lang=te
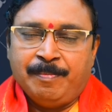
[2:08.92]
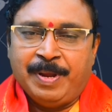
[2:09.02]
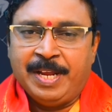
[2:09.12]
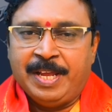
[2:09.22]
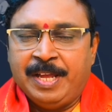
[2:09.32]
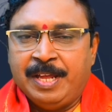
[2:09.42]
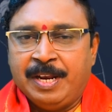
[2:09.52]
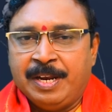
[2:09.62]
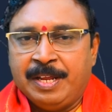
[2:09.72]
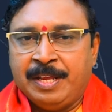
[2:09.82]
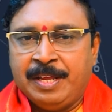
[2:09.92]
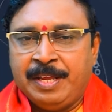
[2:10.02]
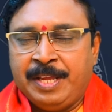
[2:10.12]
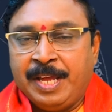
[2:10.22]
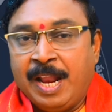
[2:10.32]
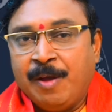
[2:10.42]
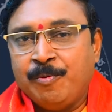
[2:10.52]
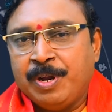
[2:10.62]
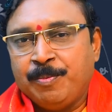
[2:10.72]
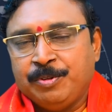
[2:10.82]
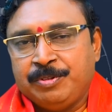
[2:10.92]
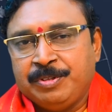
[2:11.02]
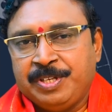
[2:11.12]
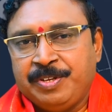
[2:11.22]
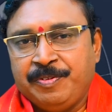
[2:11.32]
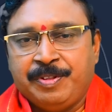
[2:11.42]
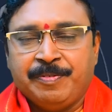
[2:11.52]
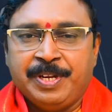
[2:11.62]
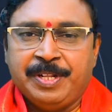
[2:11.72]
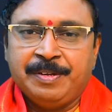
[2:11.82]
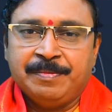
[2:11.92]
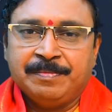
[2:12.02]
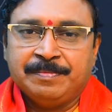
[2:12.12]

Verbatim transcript: మనకి ఎలా ఉండబోతుంది జీవితం అనేది